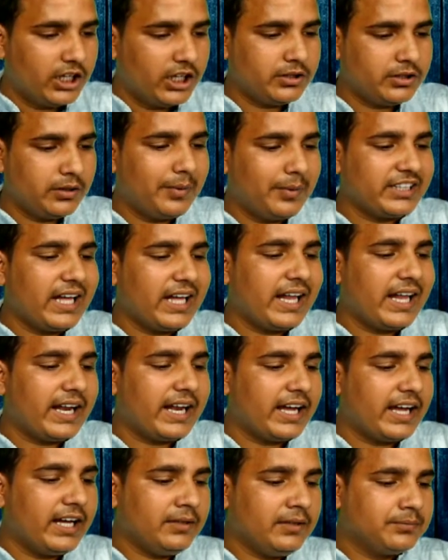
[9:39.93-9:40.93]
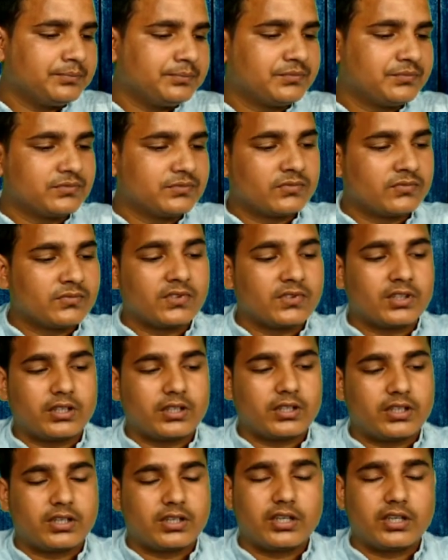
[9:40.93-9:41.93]
इसमें बता रहा है
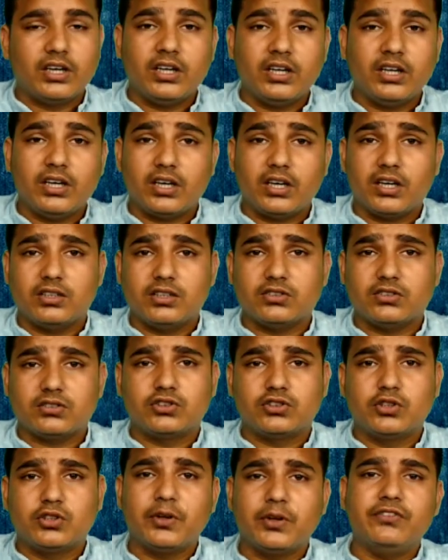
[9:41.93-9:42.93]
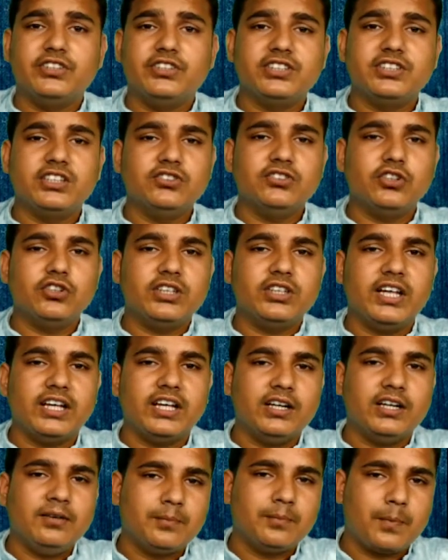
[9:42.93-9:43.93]
कि सुपरविजन जो होता है
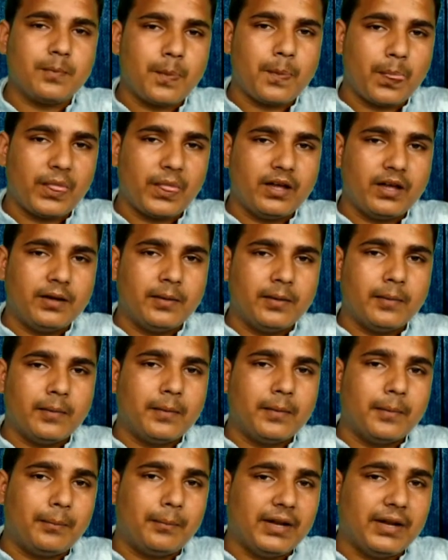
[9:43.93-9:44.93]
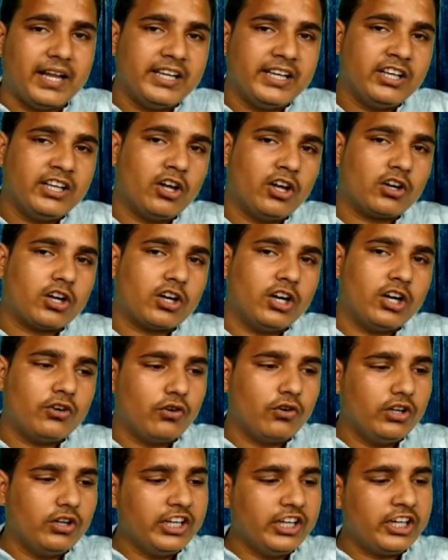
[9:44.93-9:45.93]
ना प्लानिंग और
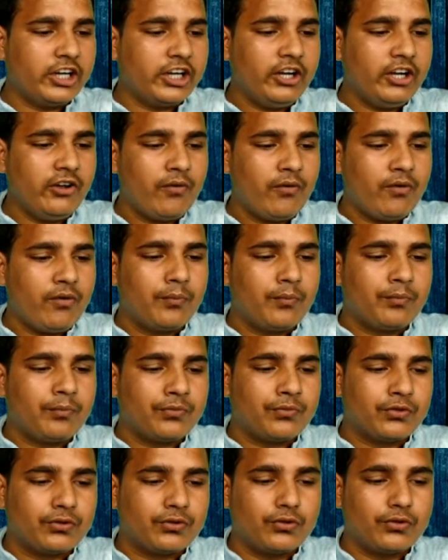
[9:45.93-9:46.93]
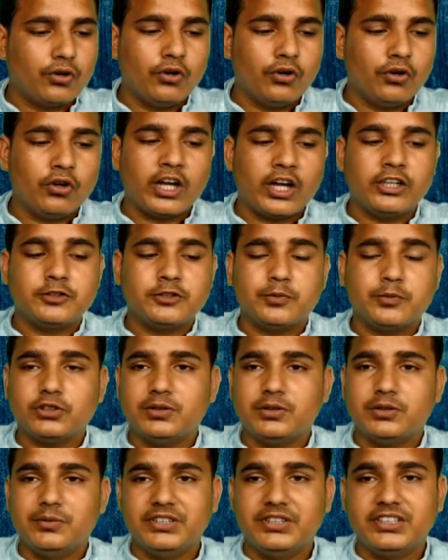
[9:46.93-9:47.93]
कंट्रोलिंग के दोनों का
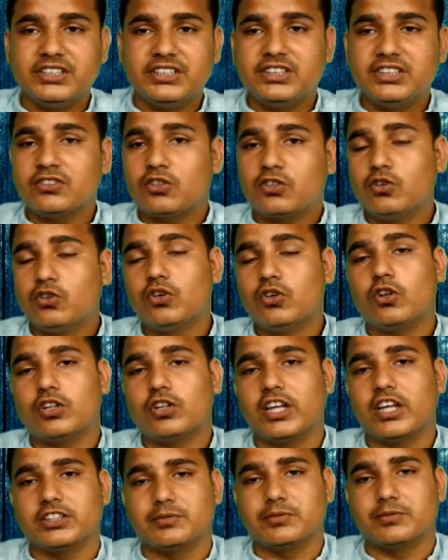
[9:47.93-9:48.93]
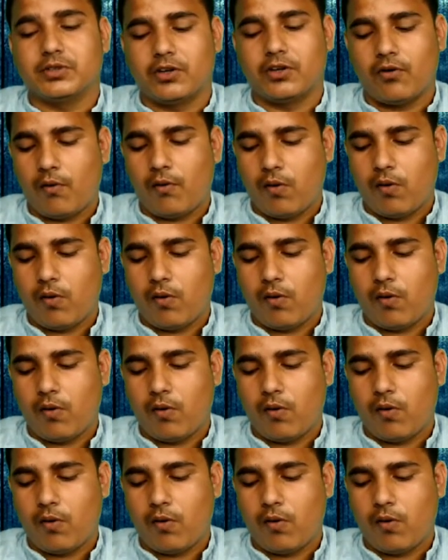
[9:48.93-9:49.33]
रिस्पॉन्सिबिलिटी इंक्लूड होता है इसमें